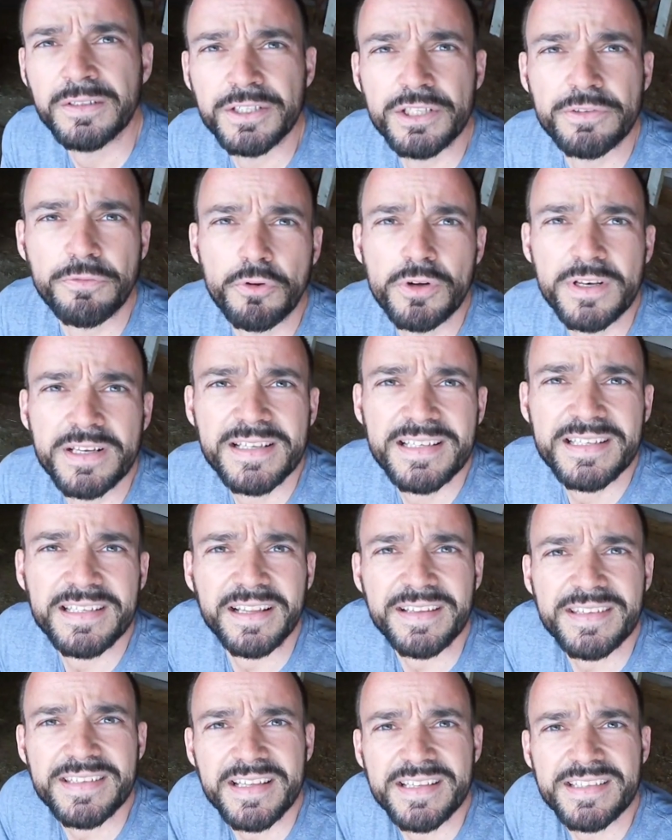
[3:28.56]
Ich wollte das
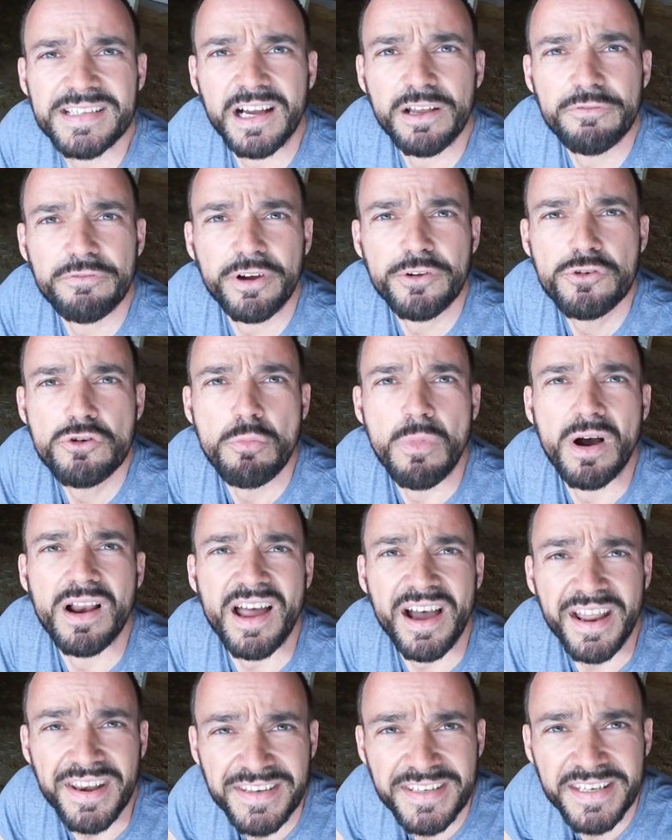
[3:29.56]
Ganze jetzt einfach nur mal
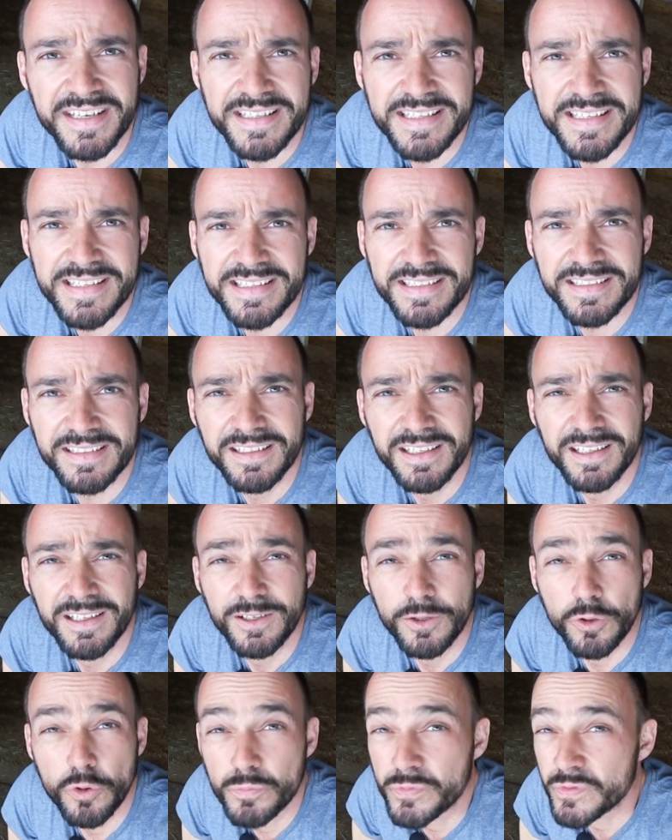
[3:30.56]
antesten,
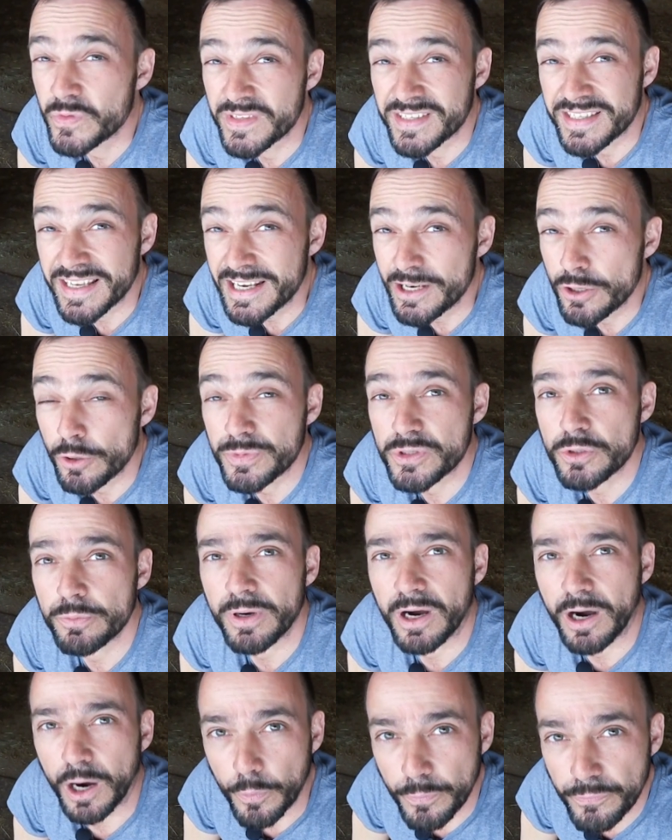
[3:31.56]
um zu sehen, ob es
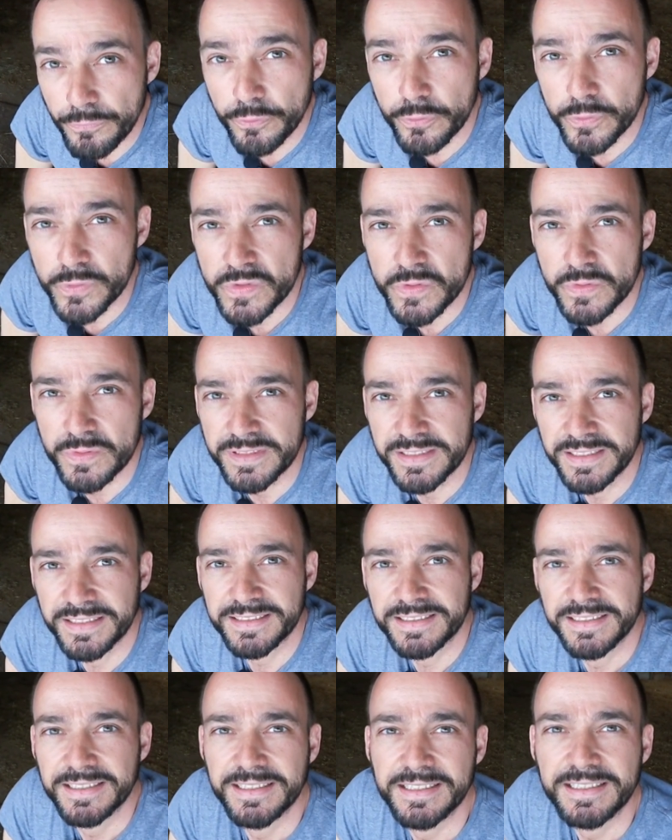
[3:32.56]
überhaupt
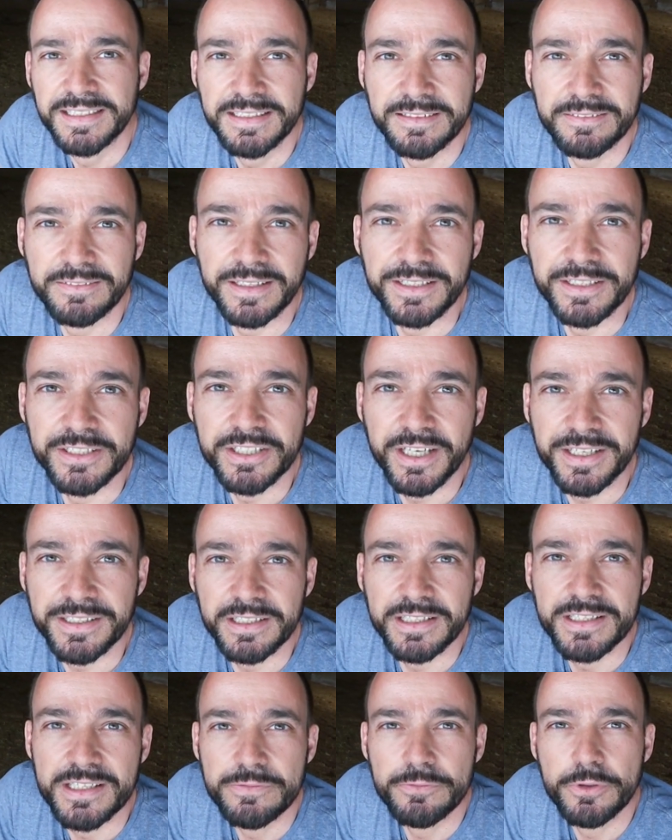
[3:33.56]
funktioniert, weil ich
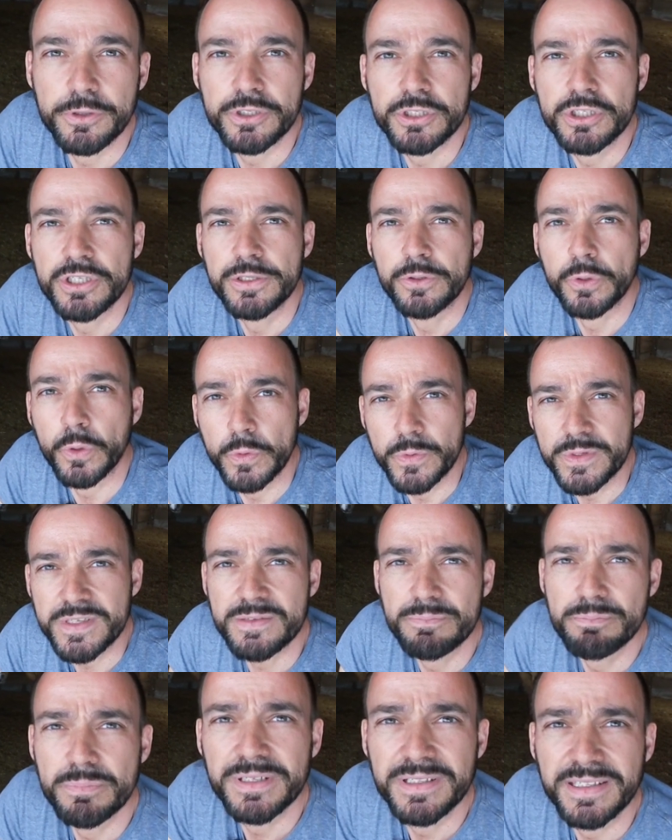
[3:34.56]
hatte also wirklich die
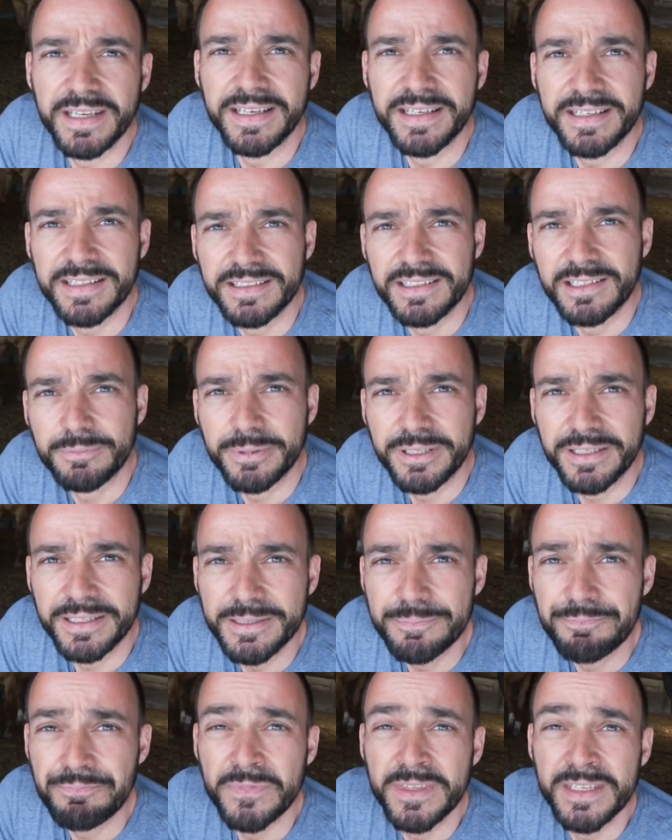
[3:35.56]
größten Bedenken
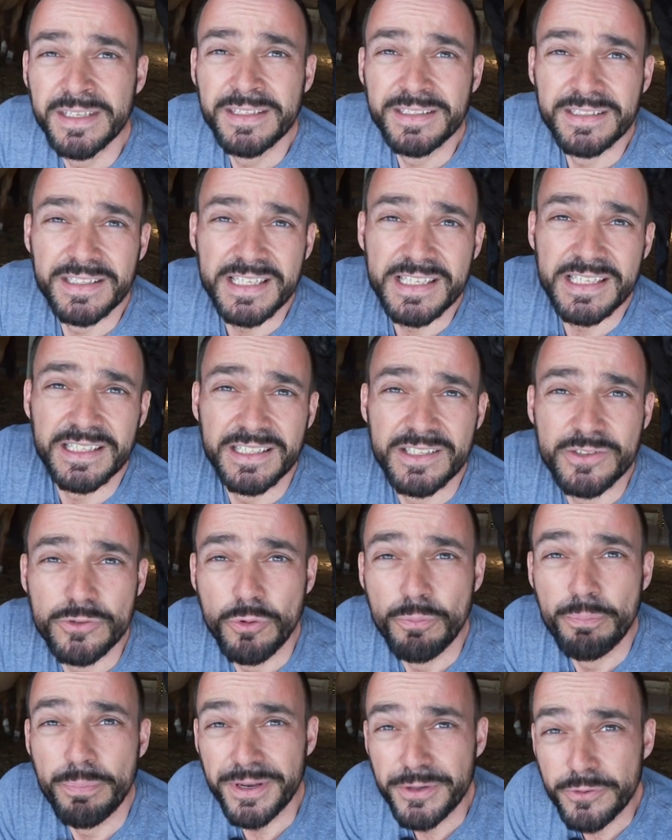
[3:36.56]
dabei, dass
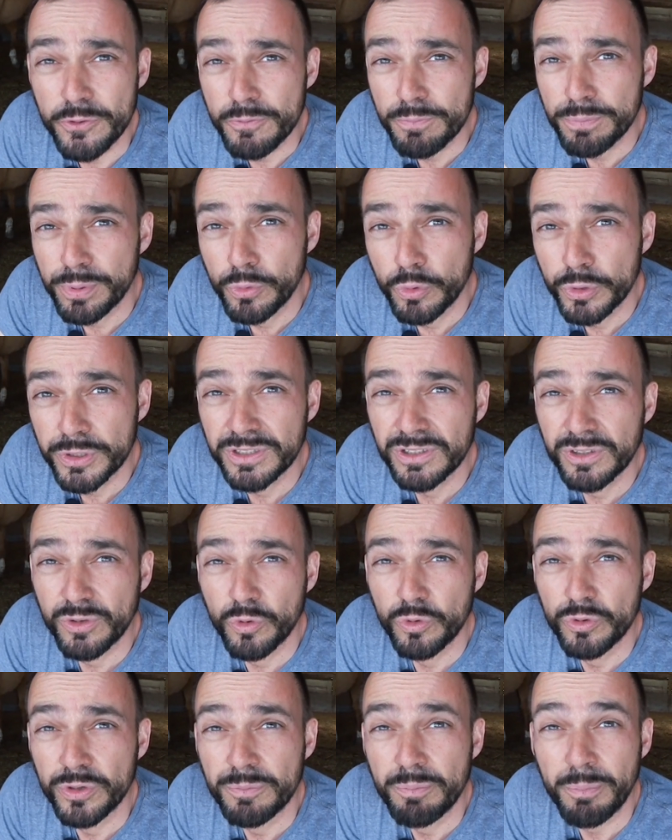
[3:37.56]
also Betonboden
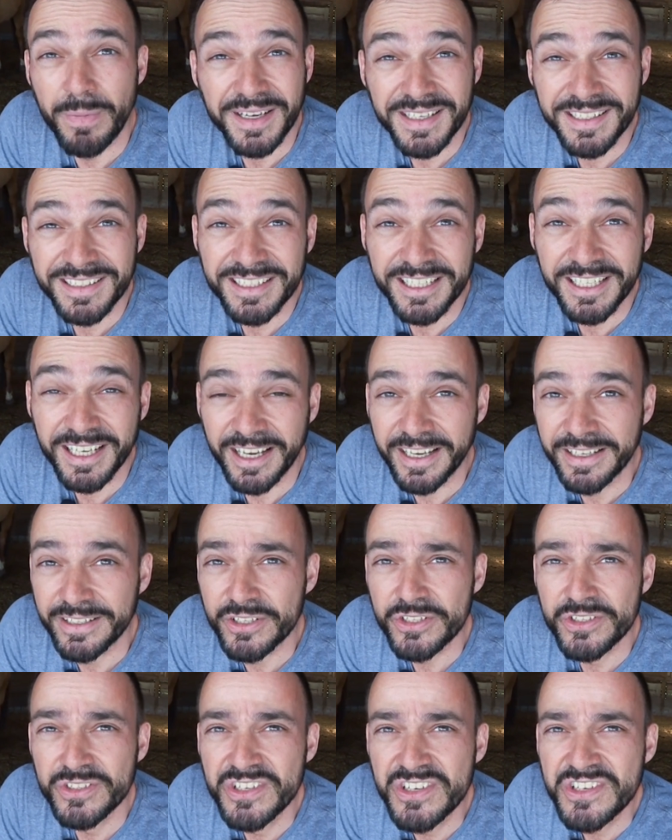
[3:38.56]
und Matten
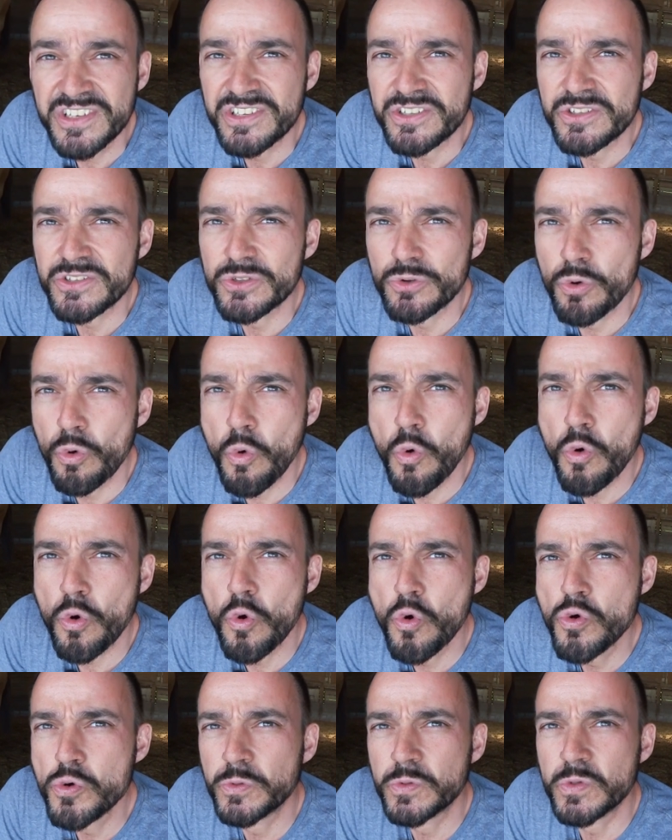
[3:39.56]
eigentlich nicht so
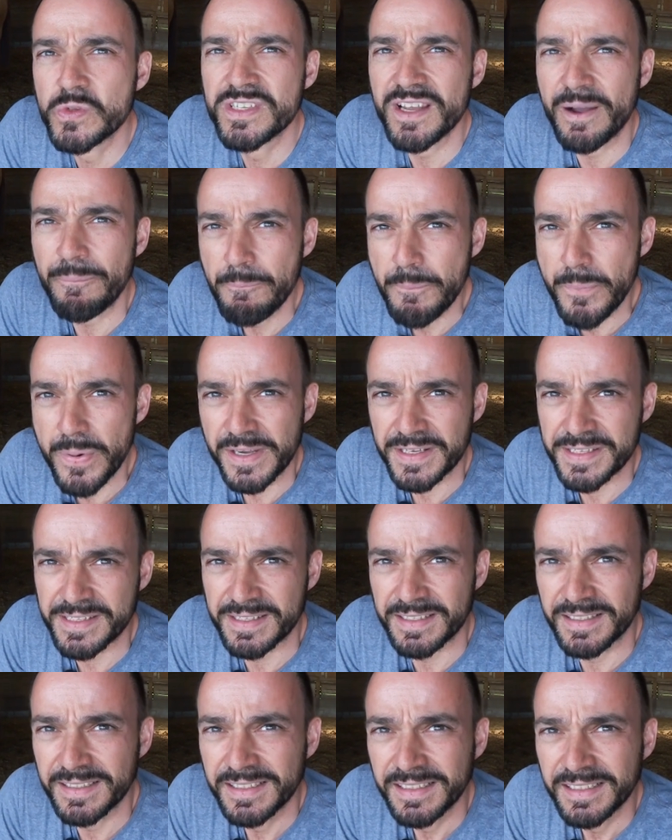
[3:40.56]
gut
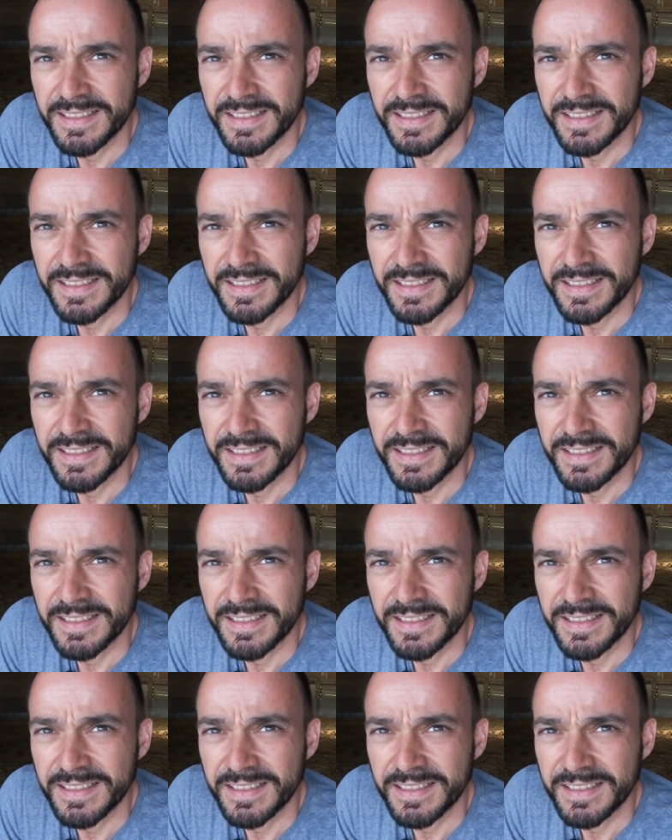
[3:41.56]
zusammenpassen.